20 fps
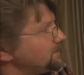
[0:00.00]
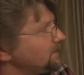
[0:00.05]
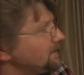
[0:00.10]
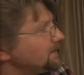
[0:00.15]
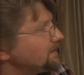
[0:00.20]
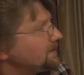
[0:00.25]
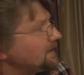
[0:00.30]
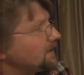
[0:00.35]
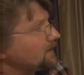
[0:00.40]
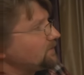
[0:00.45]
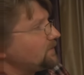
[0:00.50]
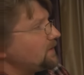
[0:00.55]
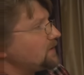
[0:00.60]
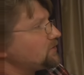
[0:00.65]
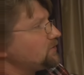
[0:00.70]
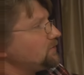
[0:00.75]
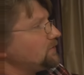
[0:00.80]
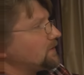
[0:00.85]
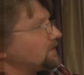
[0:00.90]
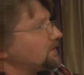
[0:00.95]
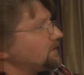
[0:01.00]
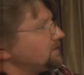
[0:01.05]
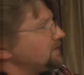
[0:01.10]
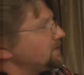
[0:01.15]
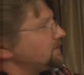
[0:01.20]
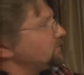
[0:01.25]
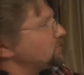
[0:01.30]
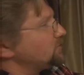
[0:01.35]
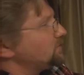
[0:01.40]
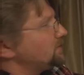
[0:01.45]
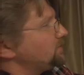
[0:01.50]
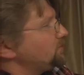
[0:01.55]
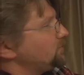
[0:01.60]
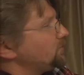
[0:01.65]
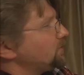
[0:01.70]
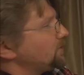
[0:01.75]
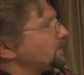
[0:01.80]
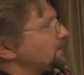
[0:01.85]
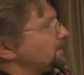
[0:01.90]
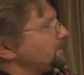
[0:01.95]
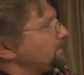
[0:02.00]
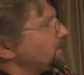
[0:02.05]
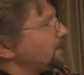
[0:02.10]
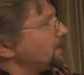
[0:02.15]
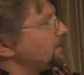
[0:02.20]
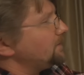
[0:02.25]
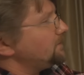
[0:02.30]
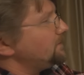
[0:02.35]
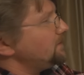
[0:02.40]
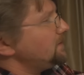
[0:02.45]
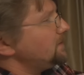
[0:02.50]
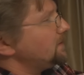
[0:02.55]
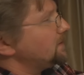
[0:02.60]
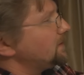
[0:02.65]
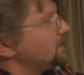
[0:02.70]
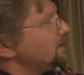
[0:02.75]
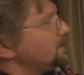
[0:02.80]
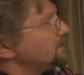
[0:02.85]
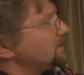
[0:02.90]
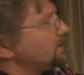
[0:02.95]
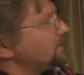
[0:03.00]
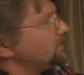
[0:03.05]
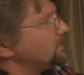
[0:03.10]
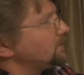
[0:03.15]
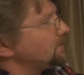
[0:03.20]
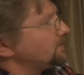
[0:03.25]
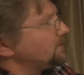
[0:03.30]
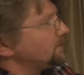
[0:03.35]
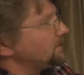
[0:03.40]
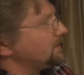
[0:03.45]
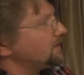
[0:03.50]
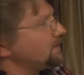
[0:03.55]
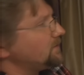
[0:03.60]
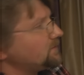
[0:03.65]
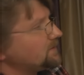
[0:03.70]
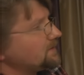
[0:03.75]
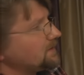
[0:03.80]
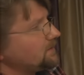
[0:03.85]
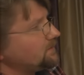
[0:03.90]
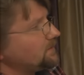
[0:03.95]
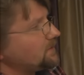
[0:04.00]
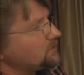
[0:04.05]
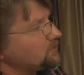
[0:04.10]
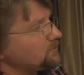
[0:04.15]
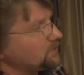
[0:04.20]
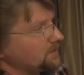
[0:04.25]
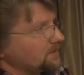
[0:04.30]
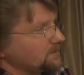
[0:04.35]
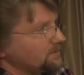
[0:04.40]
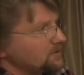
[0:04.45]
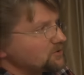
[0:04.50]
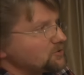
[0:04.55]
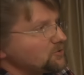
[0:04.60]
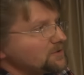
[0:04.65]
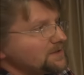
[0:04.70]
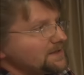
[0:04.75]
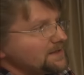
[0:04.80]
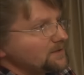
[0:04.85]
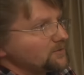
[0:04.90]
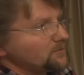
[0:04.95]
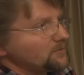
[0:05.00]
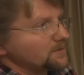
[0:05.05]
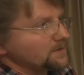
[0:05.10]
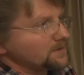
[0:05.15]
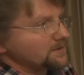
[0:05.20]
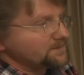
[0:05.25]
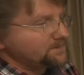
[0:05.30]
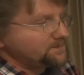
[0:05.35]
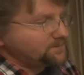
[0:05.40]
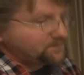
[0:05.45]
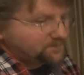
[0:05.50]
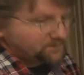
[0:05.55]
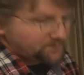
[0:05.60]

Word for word: Итак, мажор. Здесь может быть плохо э, видно, да, зеленым я написал мажорный. Мажорные аккорды.